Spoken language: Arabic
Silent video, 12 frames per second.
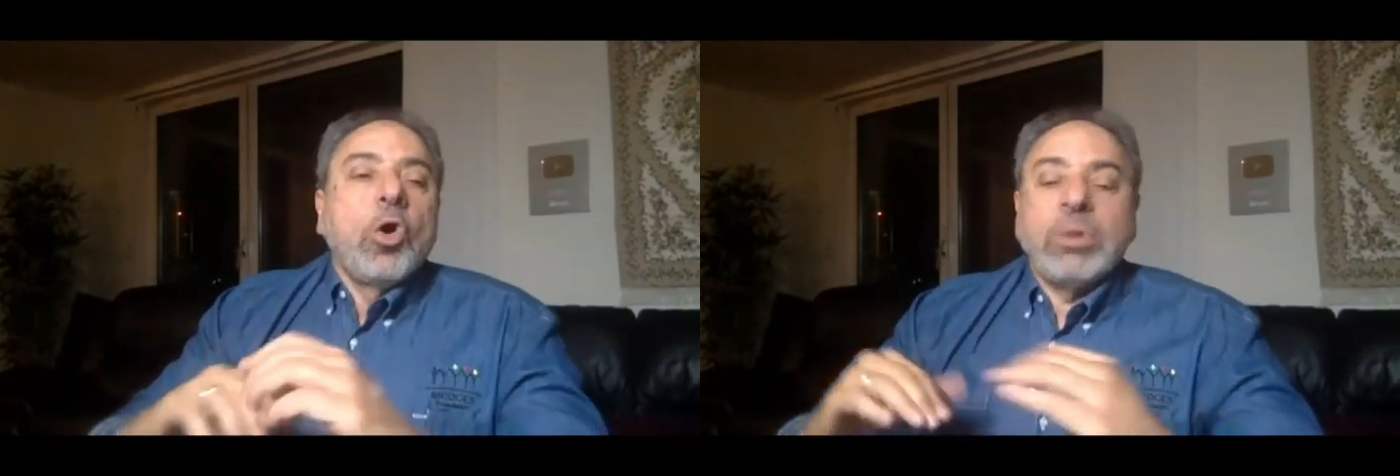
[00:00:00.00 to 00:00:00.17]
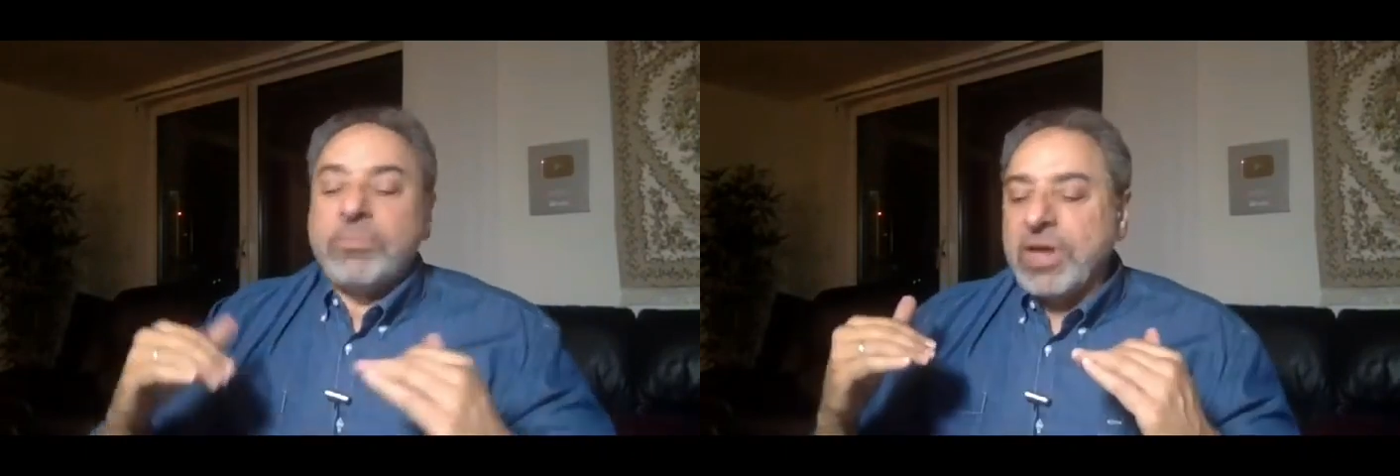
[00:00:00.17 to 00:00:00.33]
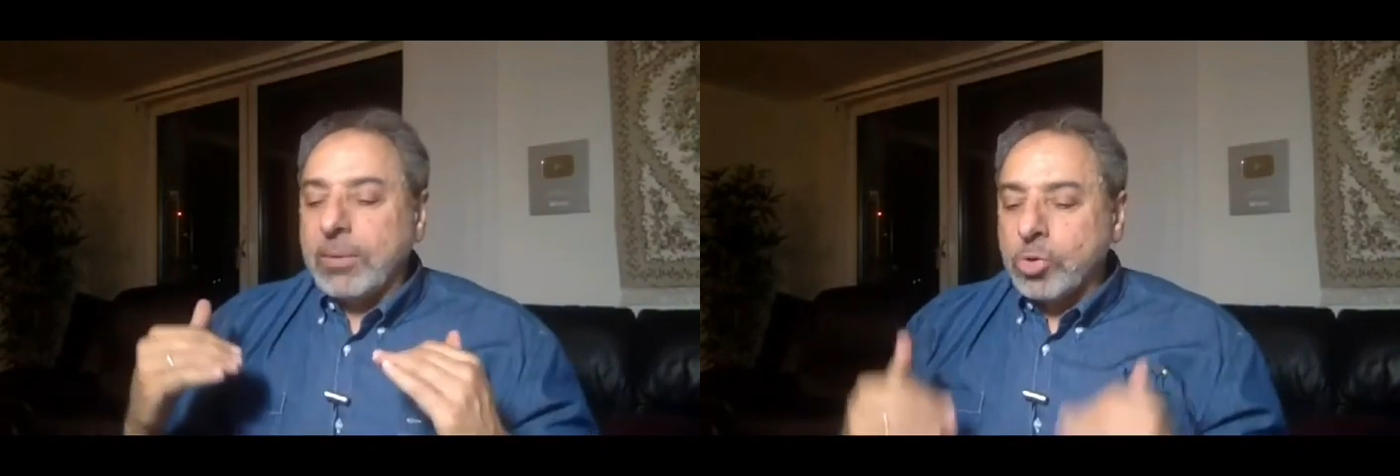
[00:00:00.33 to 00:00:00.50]

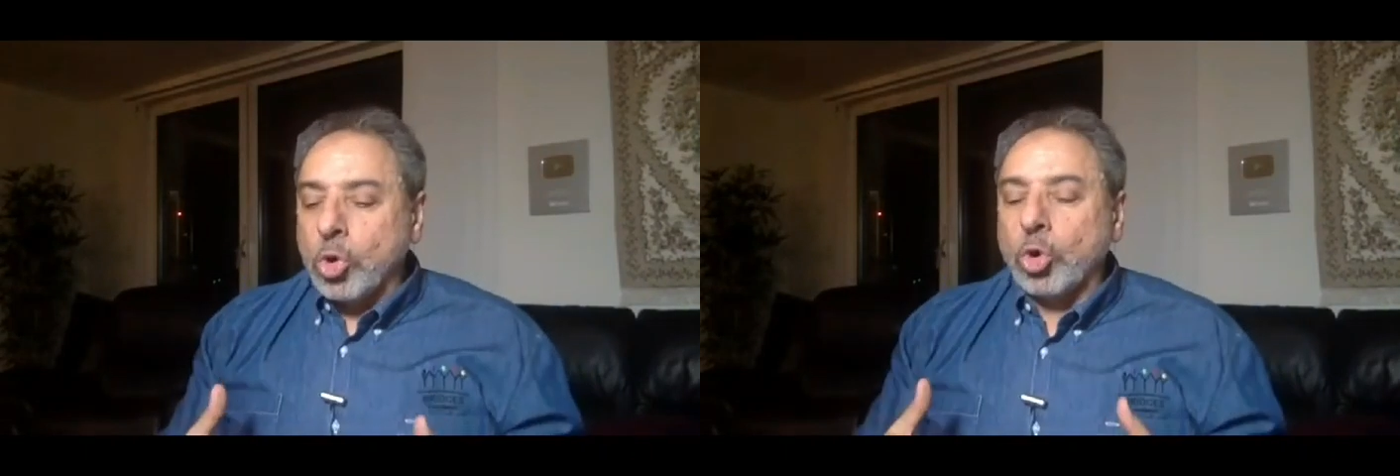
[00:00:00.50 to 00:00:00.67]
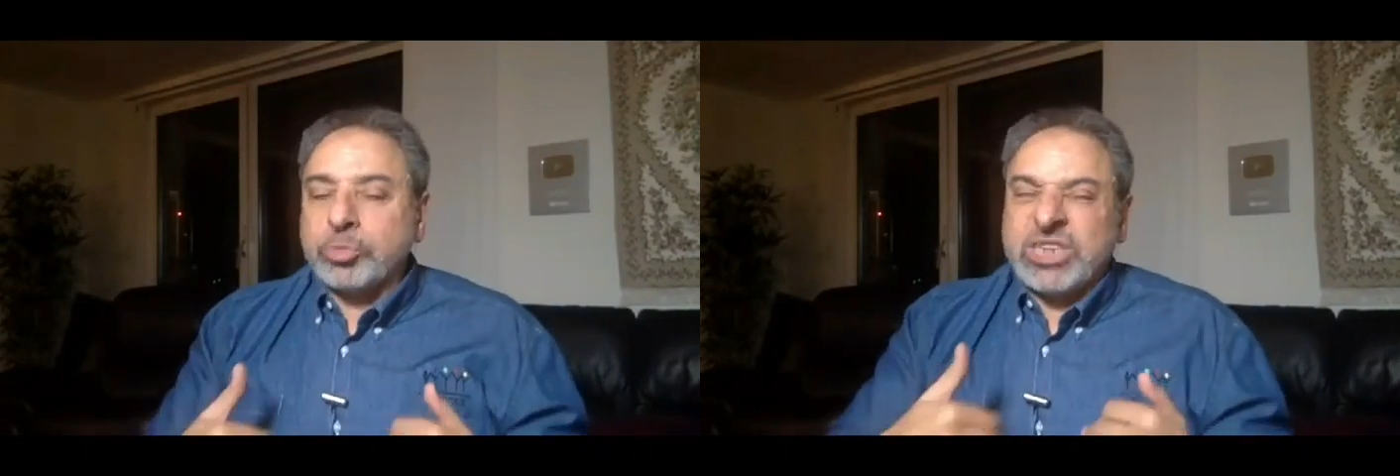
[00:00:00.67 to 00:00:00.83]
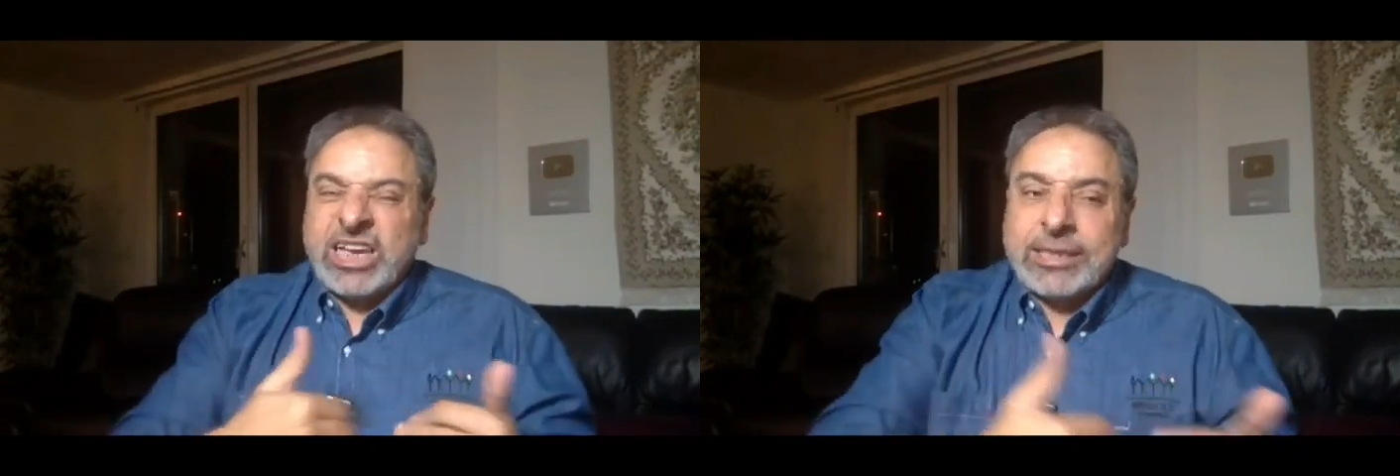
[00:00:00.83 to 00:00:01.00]
هما
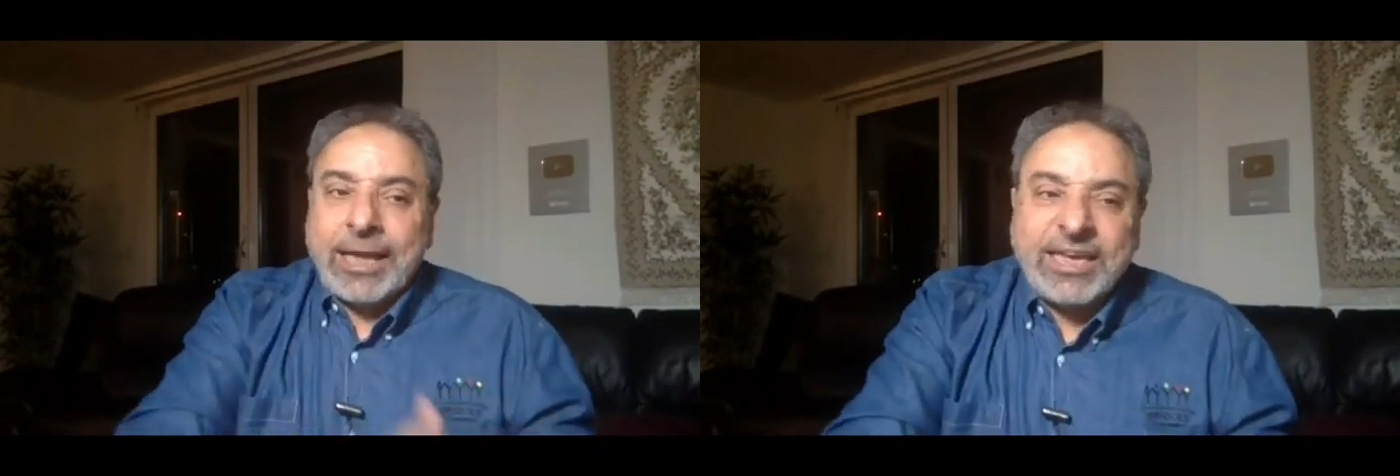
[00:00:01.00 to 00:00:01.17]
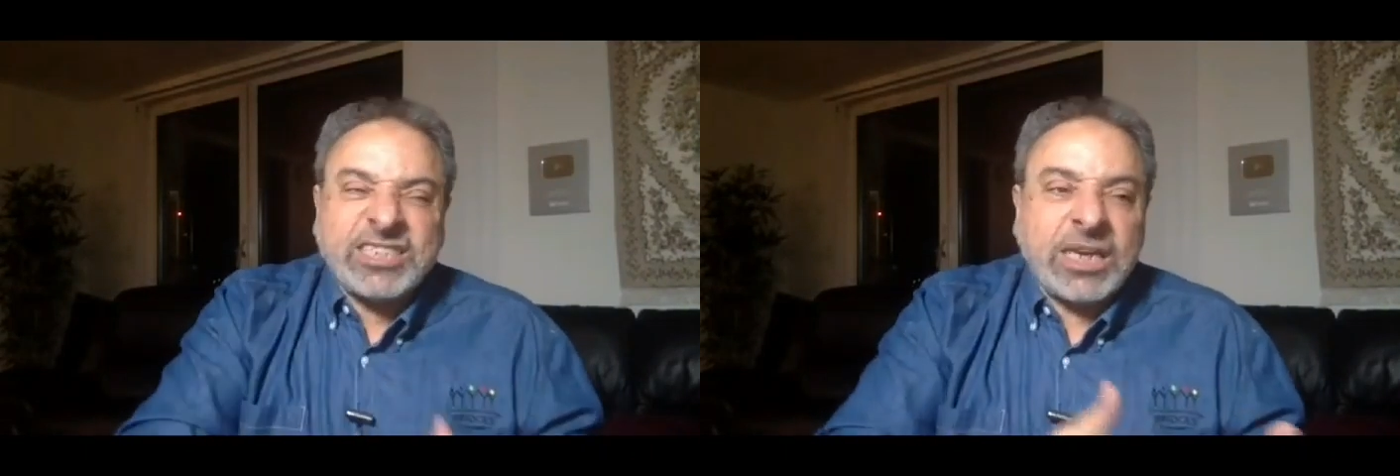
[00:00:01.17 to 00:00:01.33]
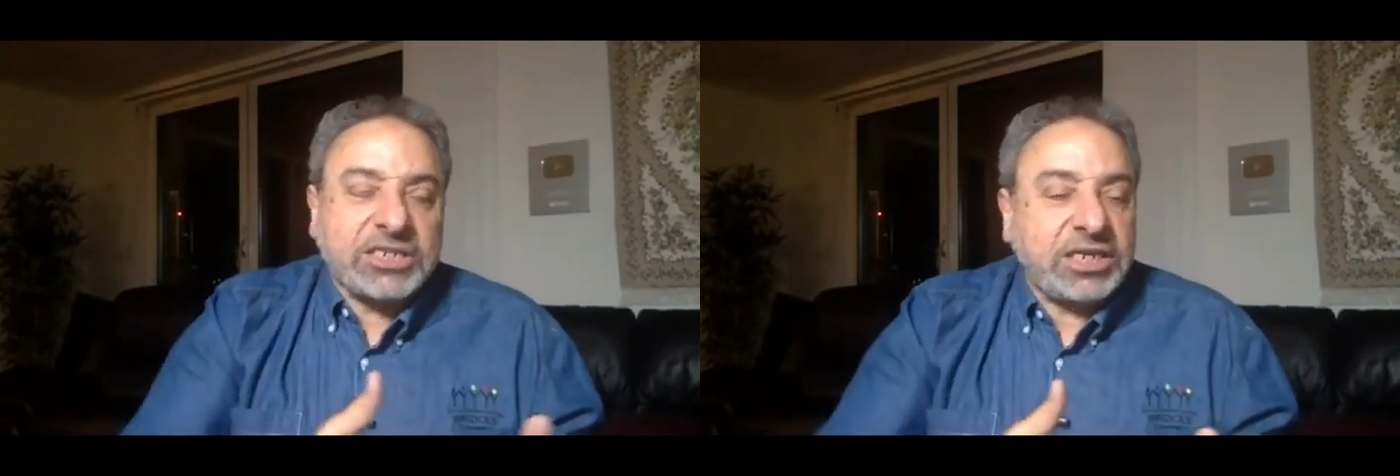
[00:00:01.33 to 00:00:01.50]
بيمكروا بسيدنا
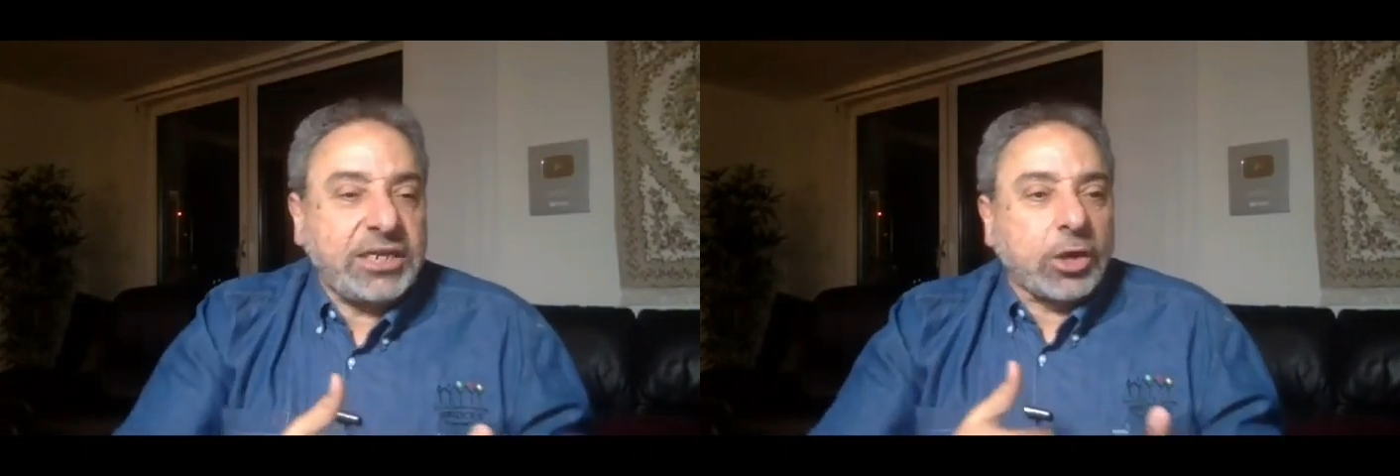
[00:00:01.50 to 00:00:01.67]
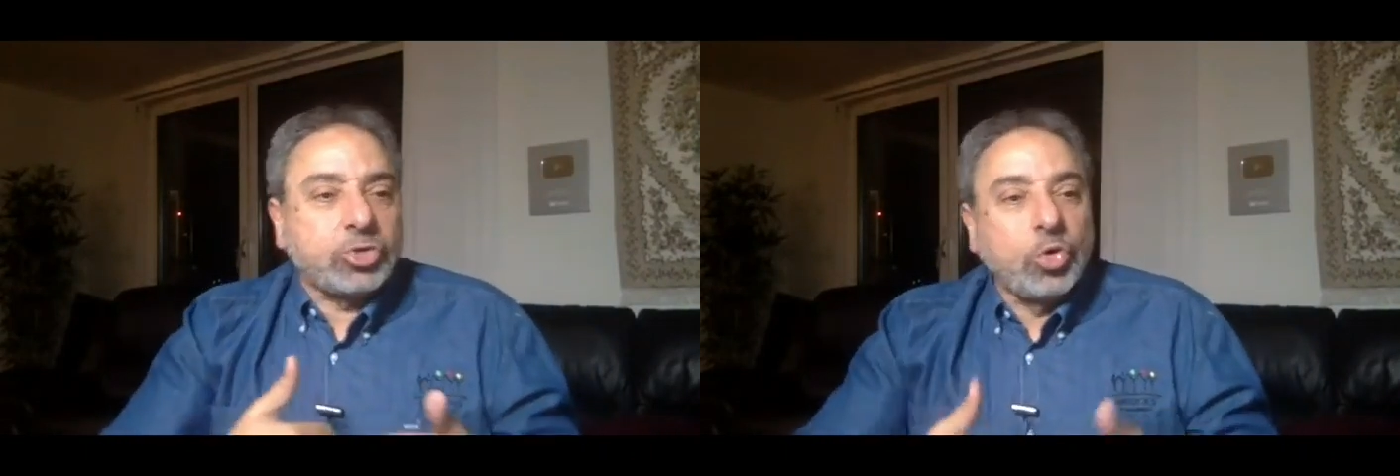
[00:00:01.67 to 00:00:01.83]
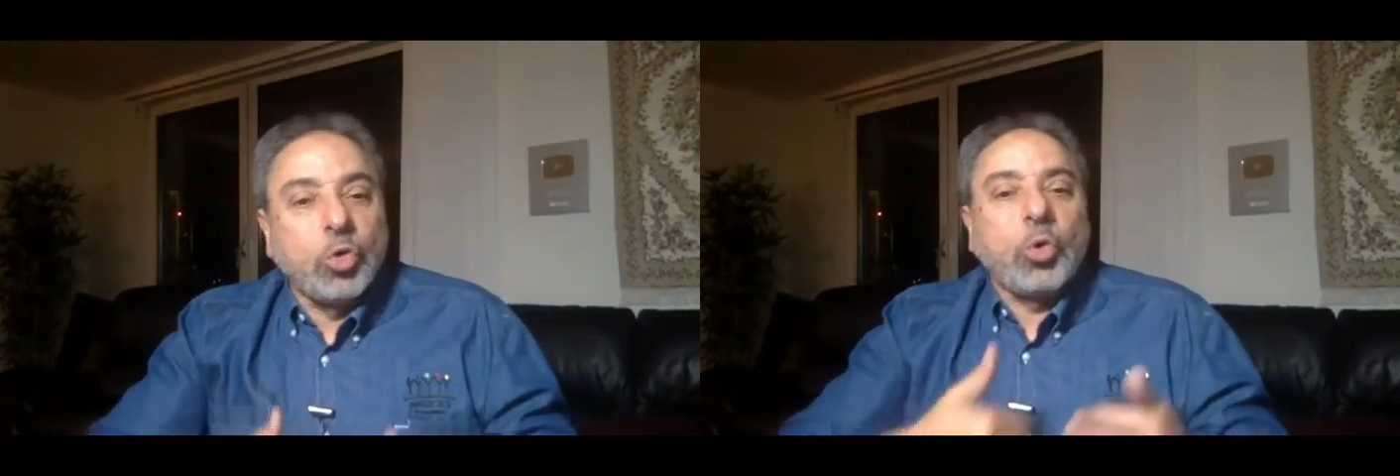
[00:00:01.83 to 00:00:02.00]
عيسى عشان
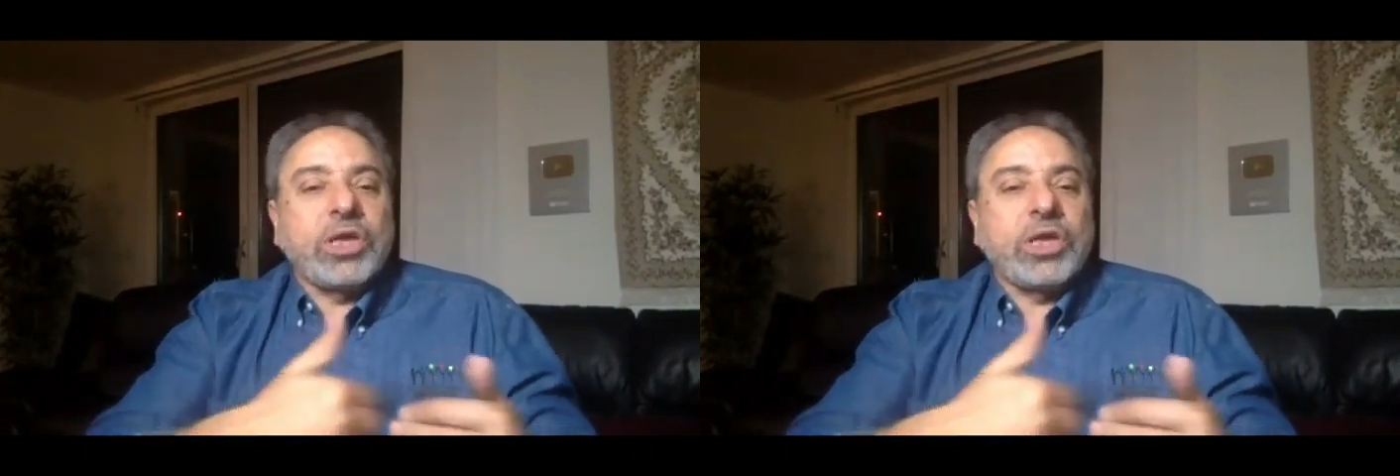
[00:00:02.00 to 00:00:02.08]
يقتلوه